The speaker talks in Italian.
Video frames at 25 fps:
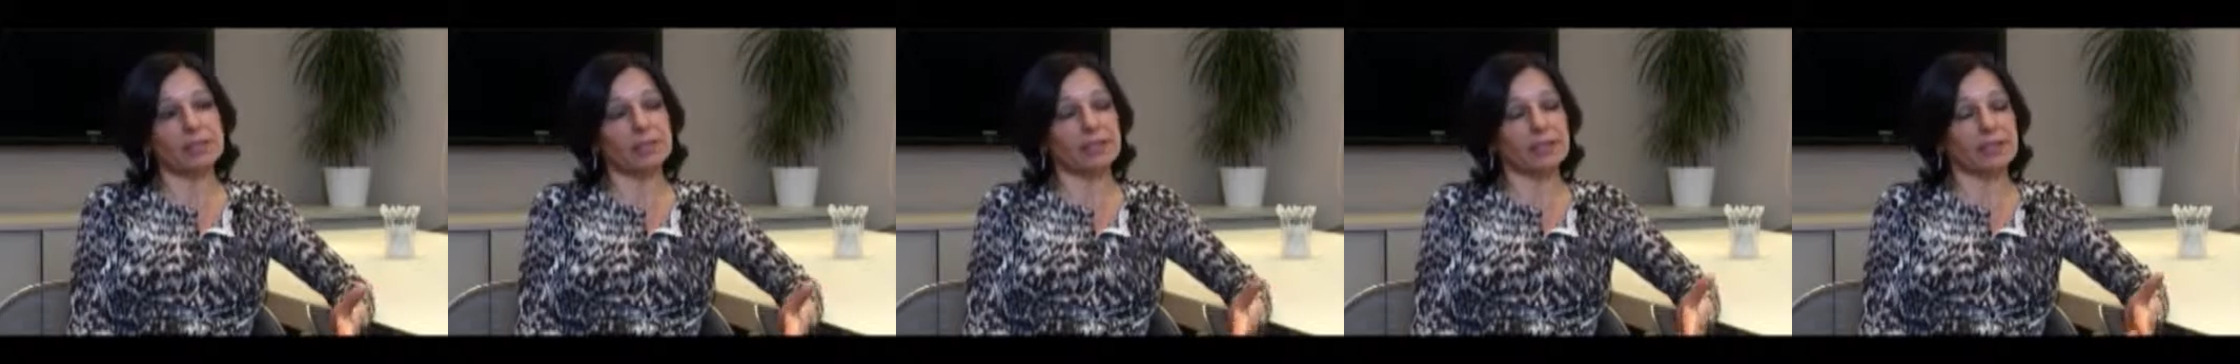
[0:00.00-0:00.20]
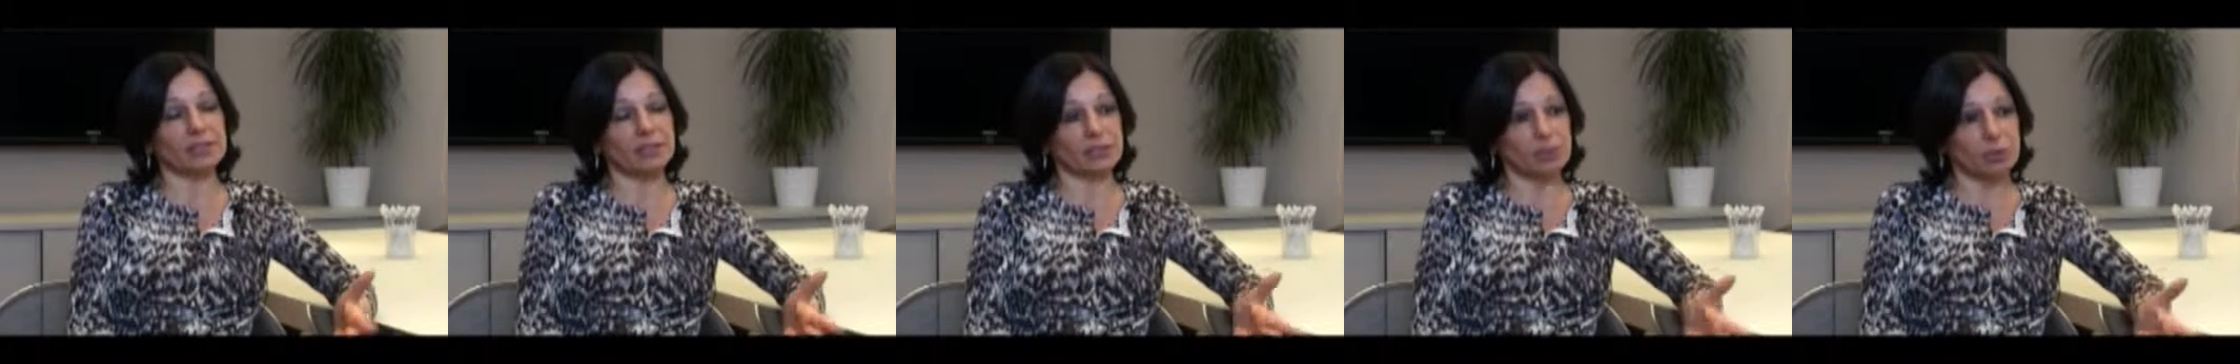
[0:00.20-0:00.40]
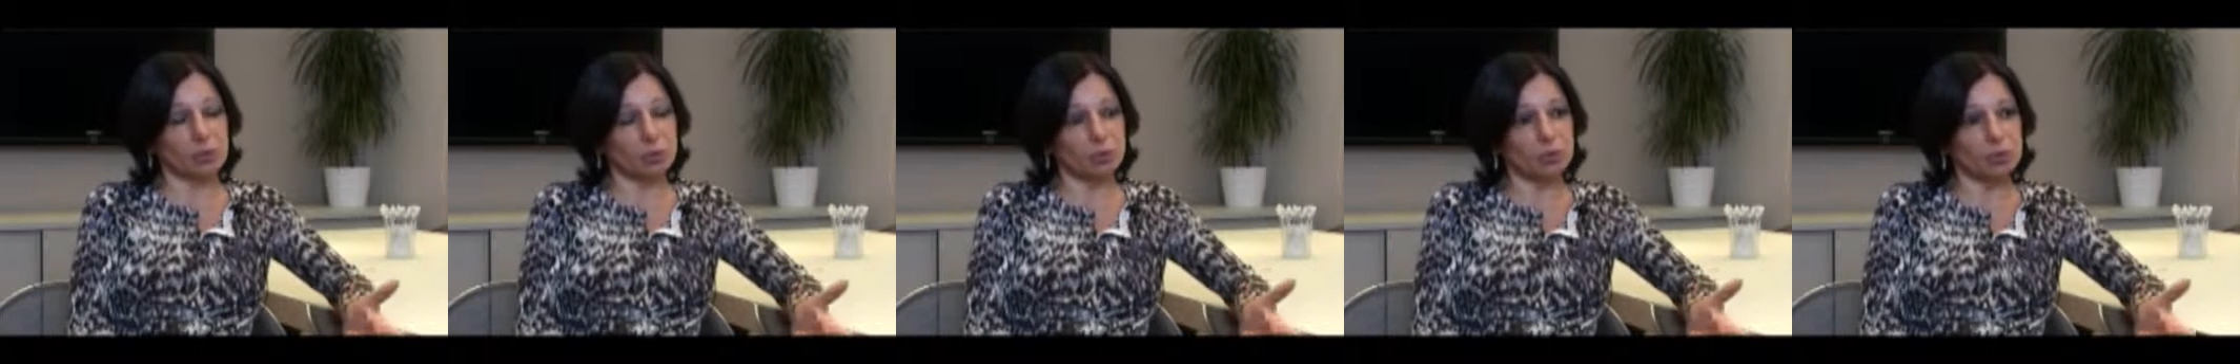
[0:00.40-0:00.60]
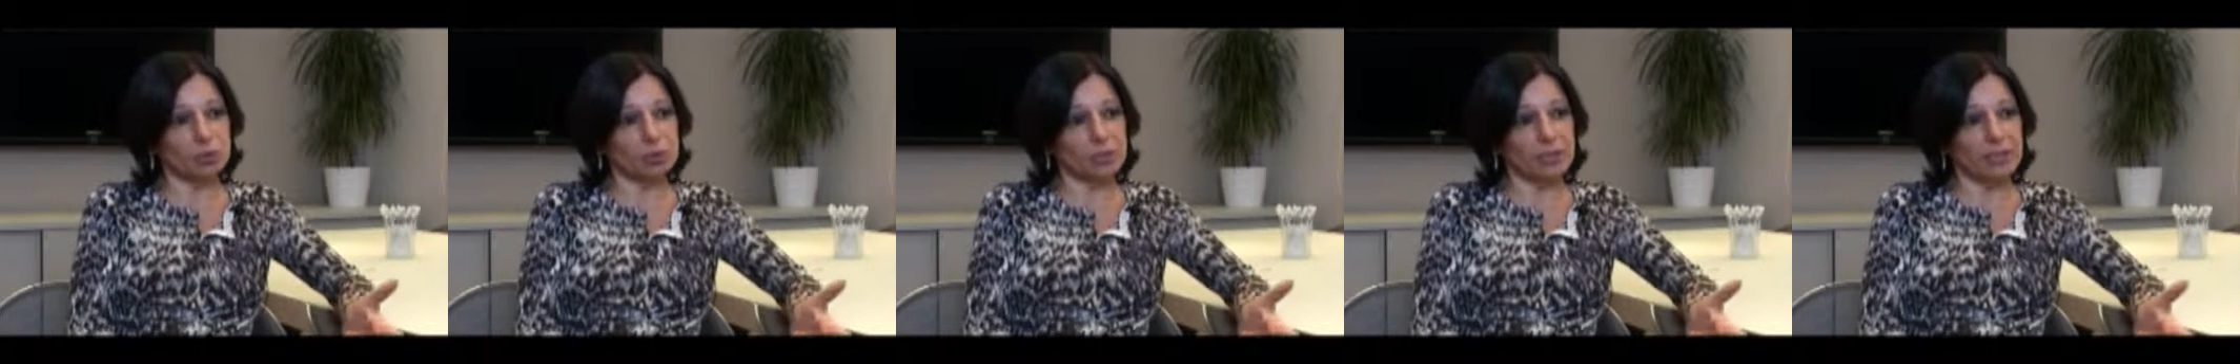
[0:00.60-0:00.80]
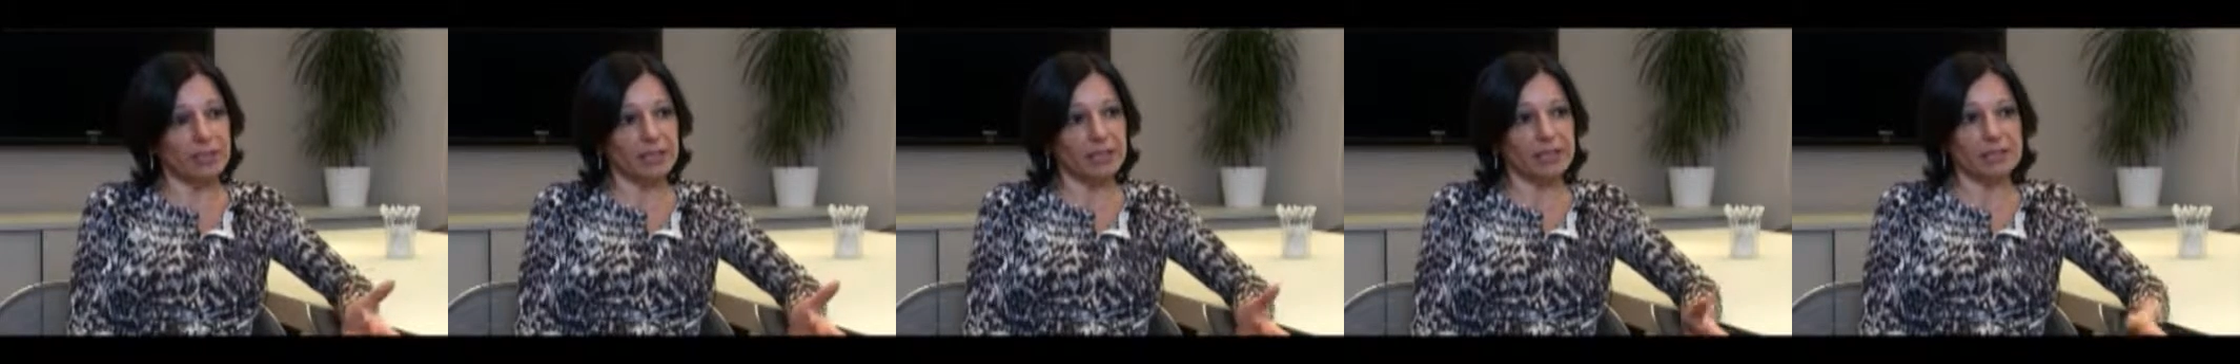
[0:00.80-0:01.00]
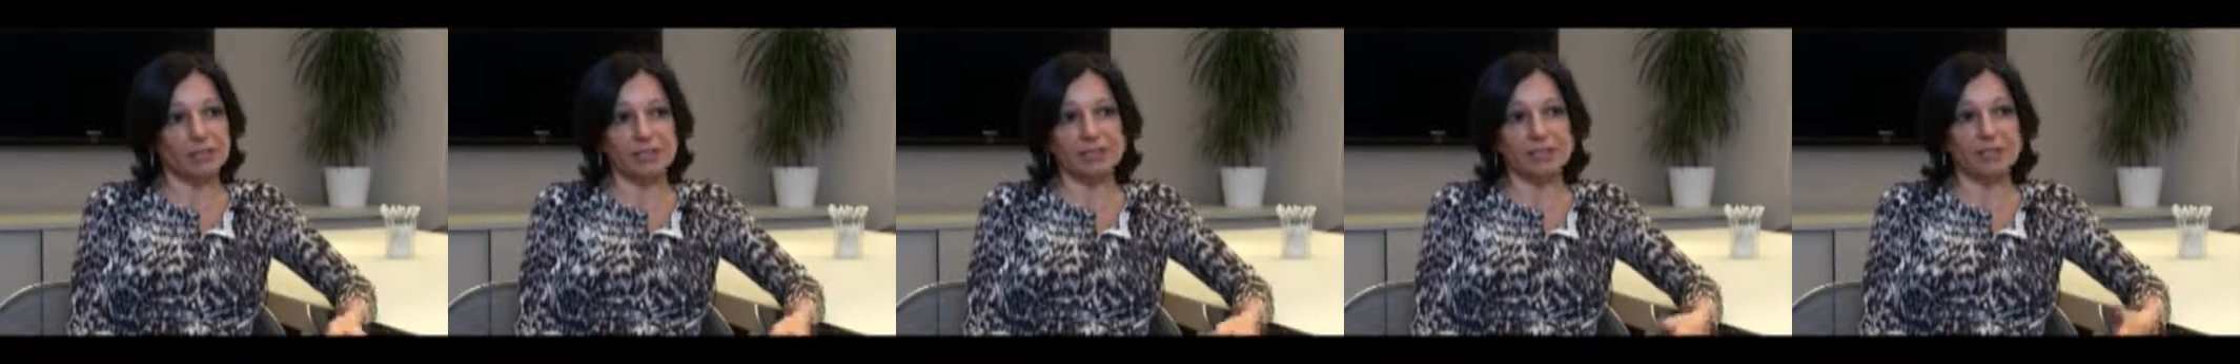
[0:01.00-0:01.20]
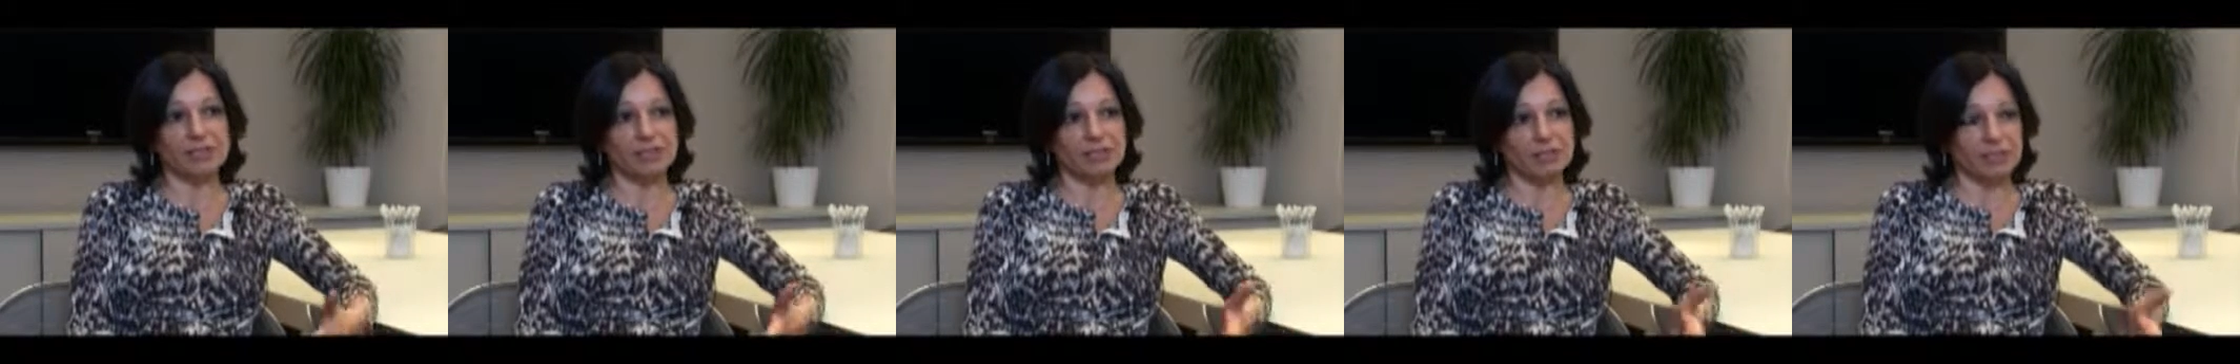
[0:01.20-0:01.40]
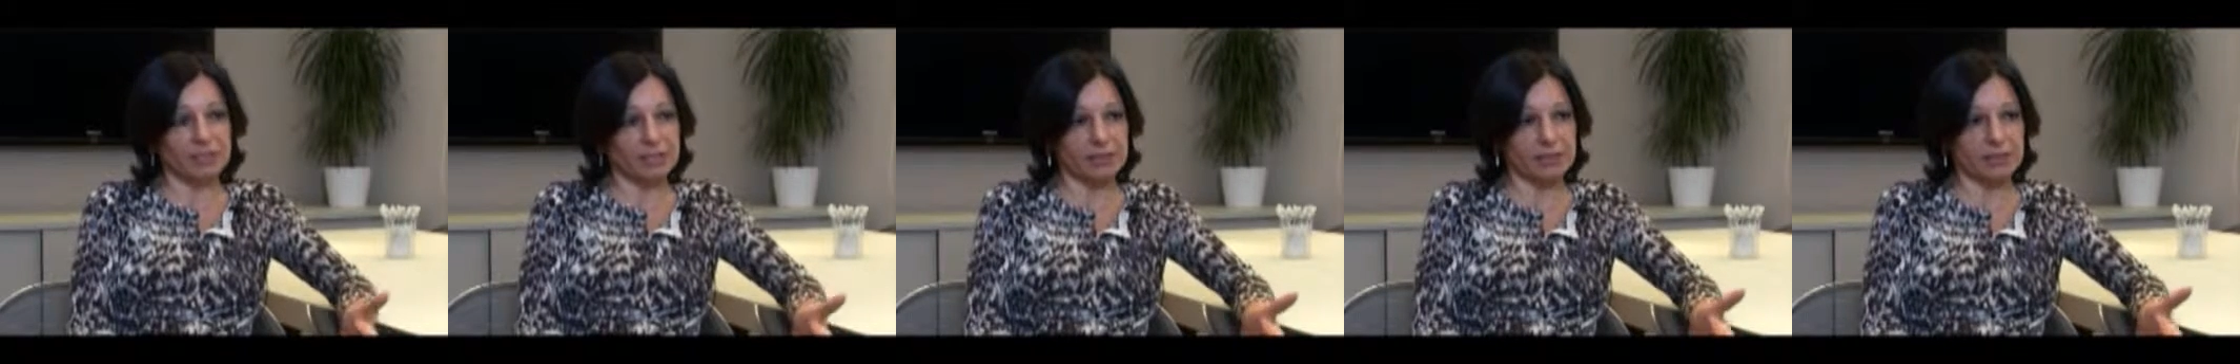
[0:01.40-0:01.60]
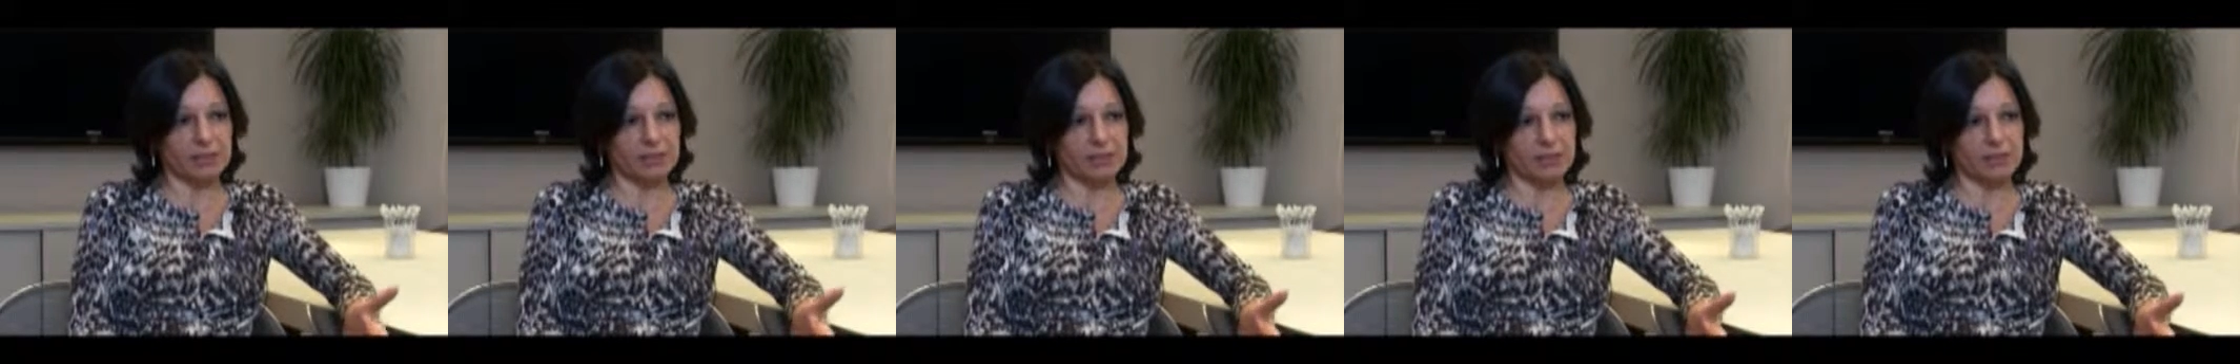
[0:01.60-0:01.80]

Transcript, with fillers: nella salute e negli stili di